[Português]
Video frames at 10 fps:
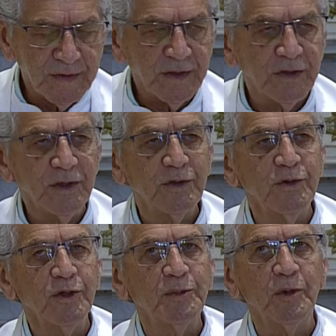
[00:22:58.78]
o exercício
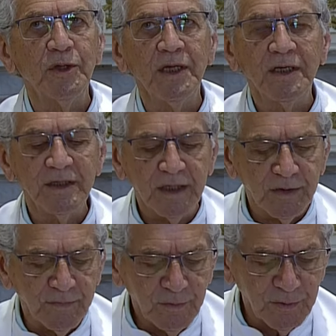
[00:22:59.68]
dos poderes
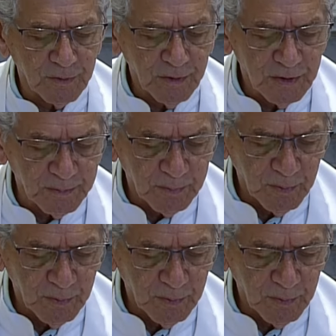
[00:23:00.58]
nas funções